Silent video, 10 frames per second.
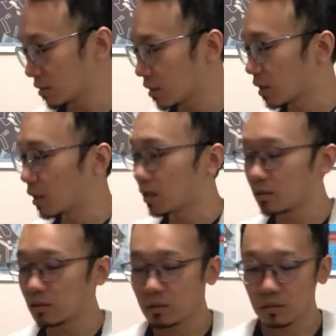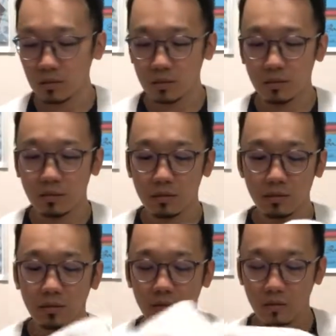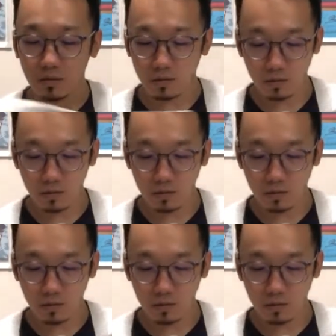だからそのうちの一つが